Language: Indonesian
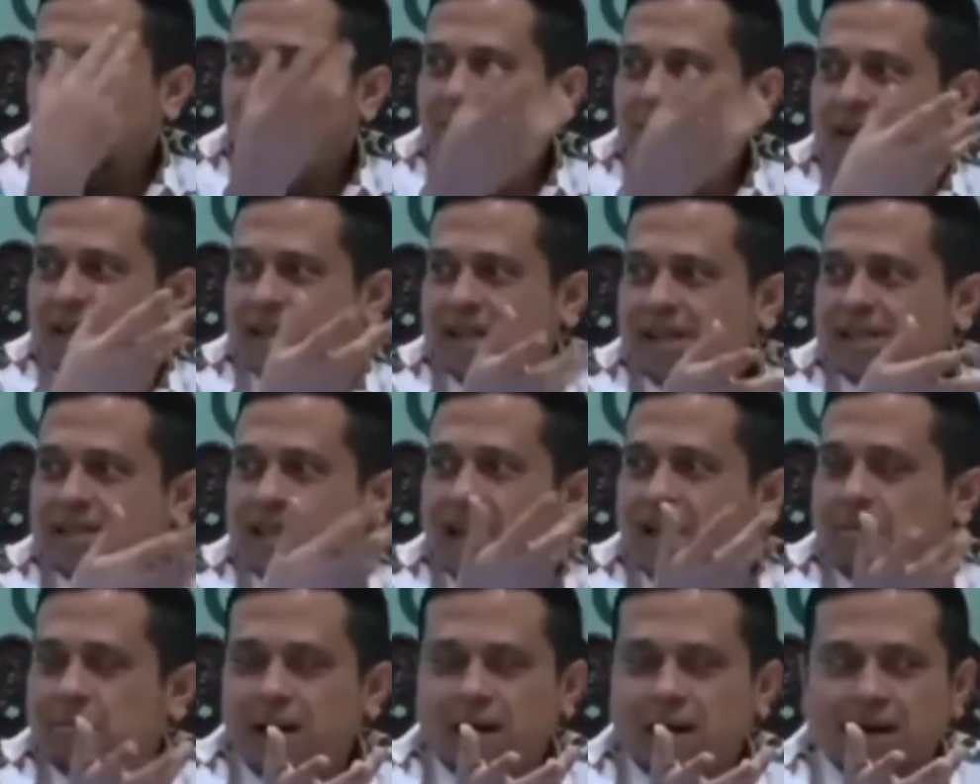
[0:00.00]
Orangnya
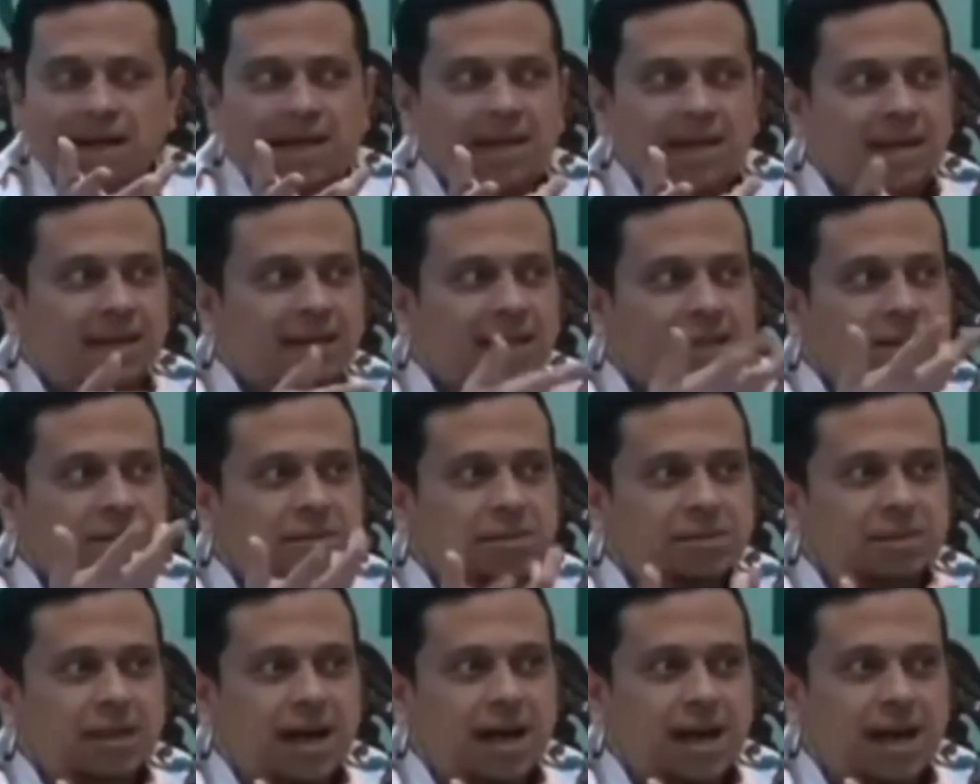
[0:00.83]
sama dia dia
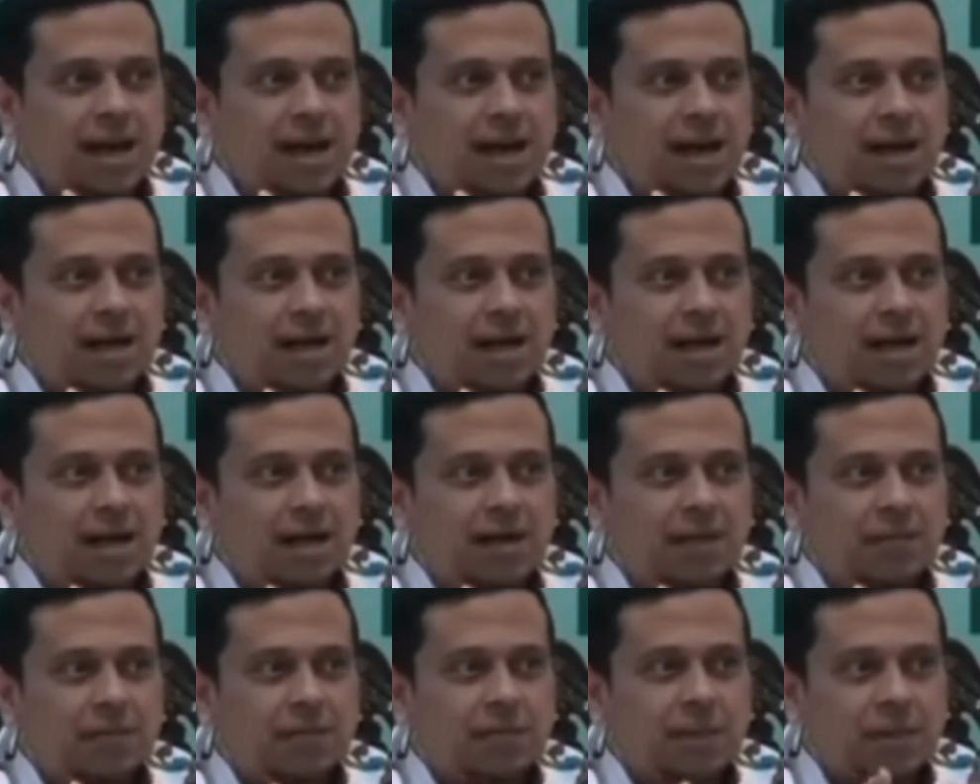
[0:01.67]
juga.
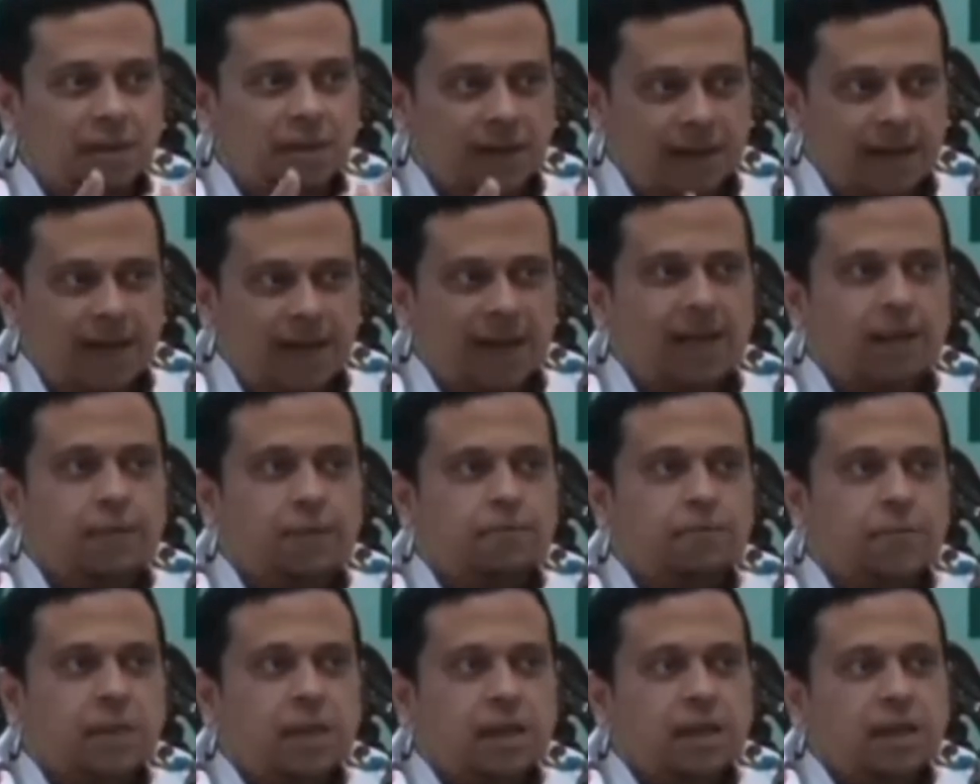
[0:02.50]
Oke? Okay?
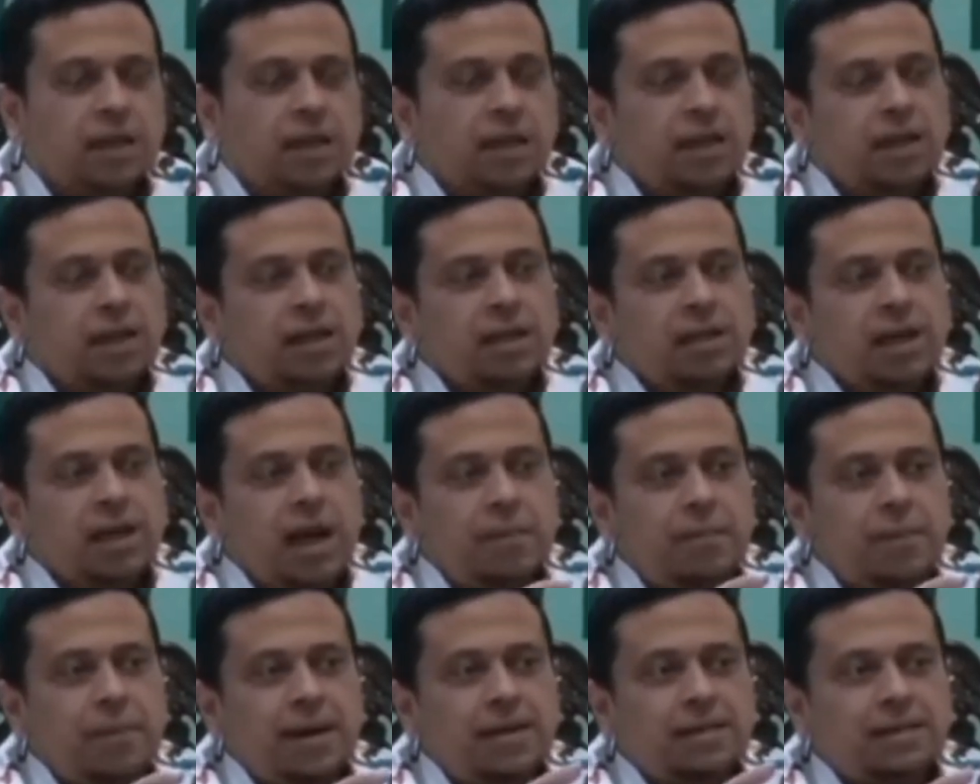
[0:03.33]

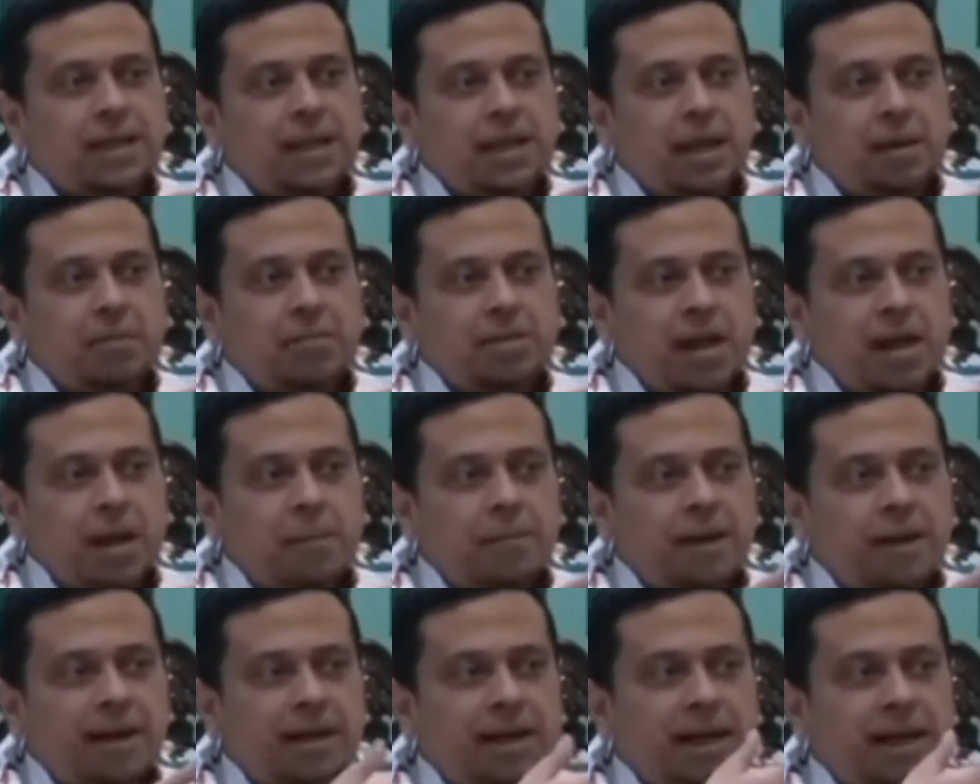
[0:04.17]
Kenapa saya
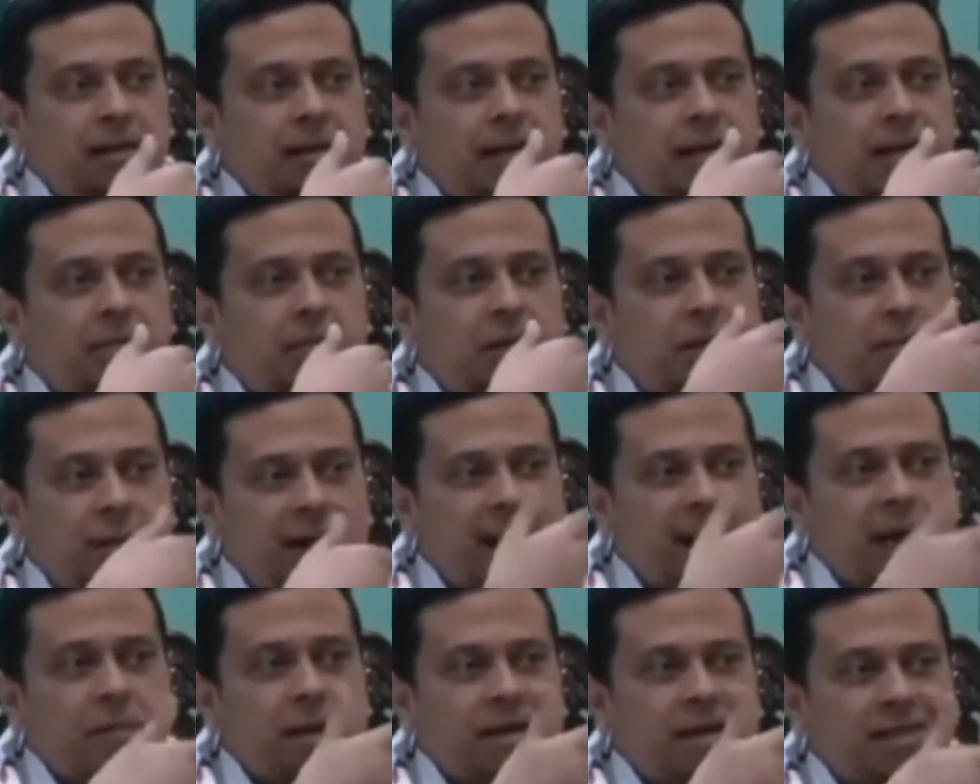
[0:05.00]
menyampaikan dari
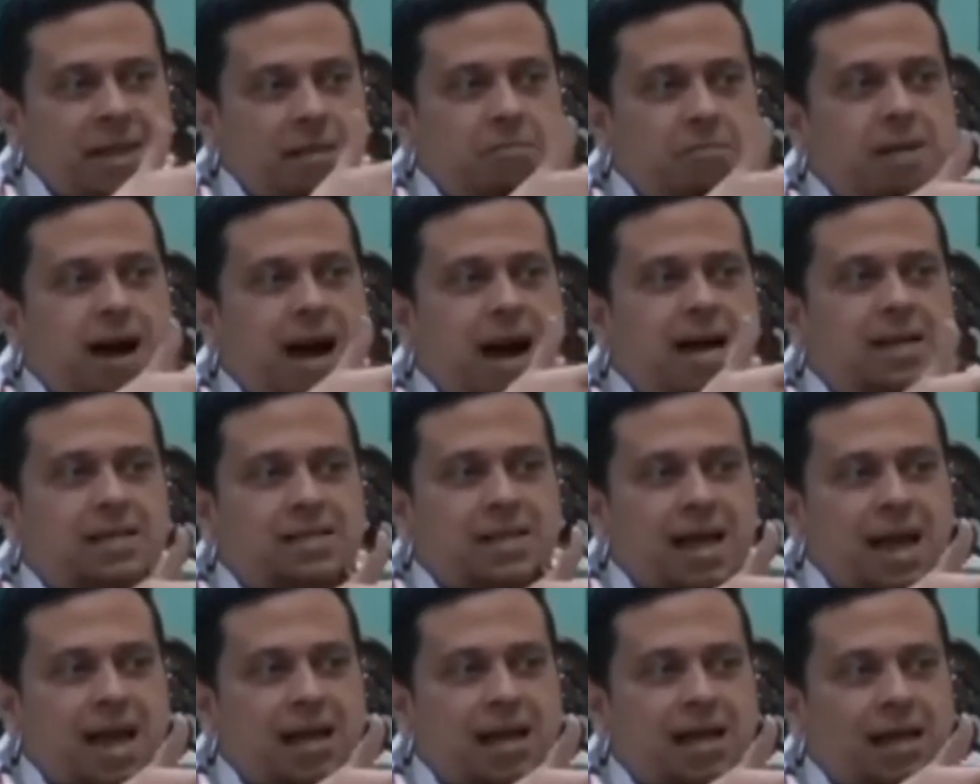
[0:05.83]
berbagai macam
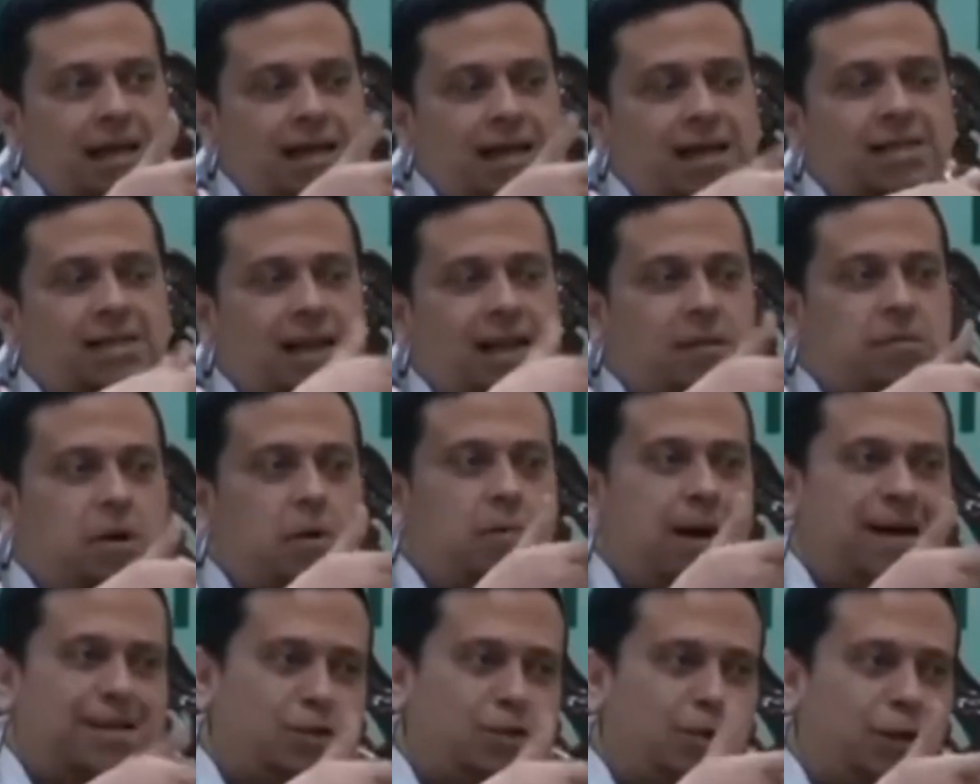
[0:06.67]
bahasa? Karena saya
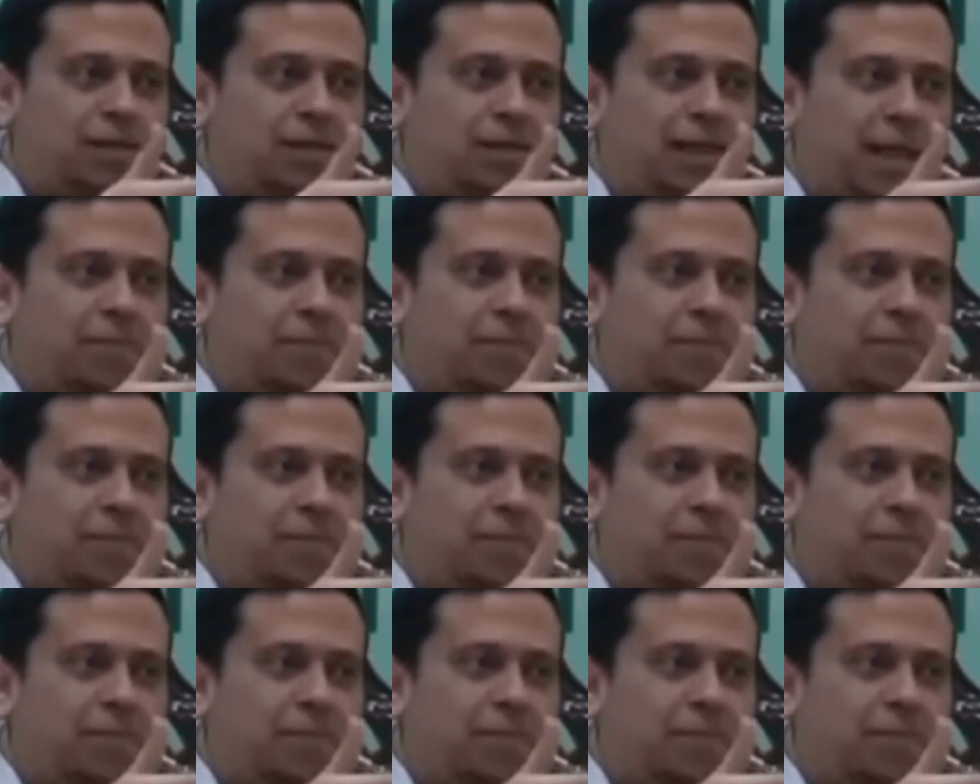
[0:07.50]
mau masuk ke